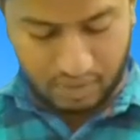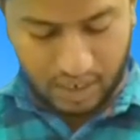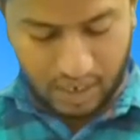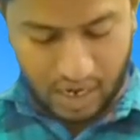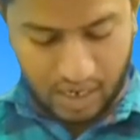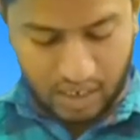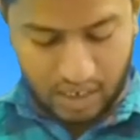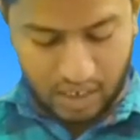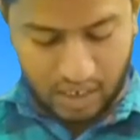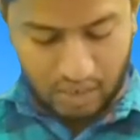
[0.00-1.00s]
கணக்கு
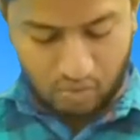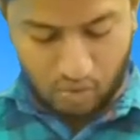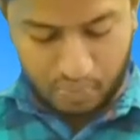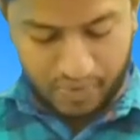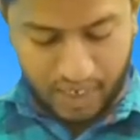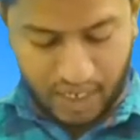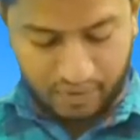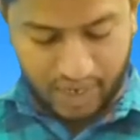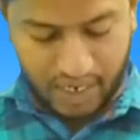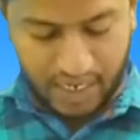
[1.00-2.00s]
ஒப்புவிக்க
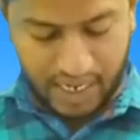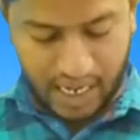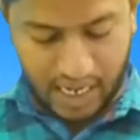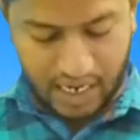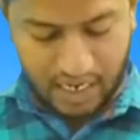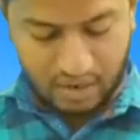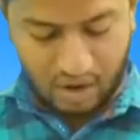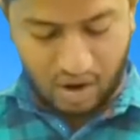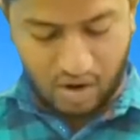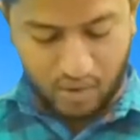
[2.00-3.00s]
வேண்டிய
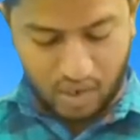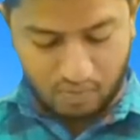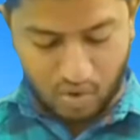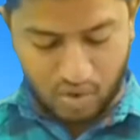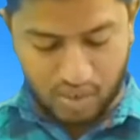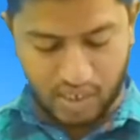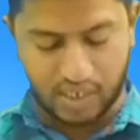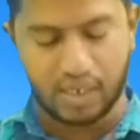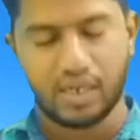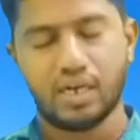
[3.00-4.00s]
நாள் வரும் பொழுது
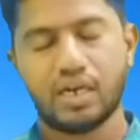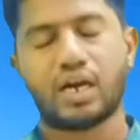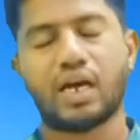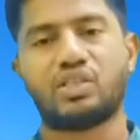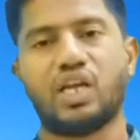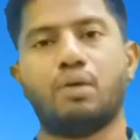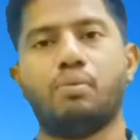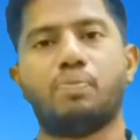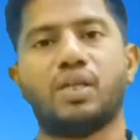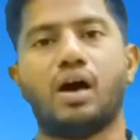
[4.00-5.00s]
கத்தருக்கு
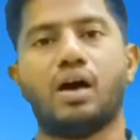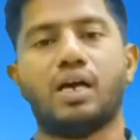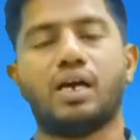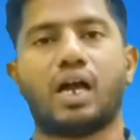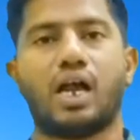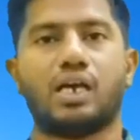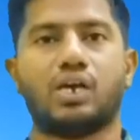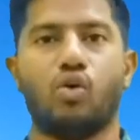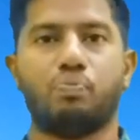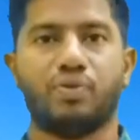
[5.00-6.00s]
முன்பதாக கணக்கு
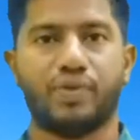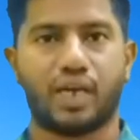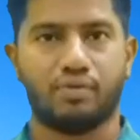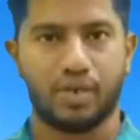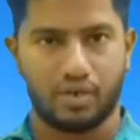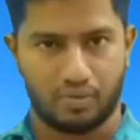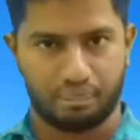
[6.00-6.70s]
ஒப்புவிக்க வேண்டும்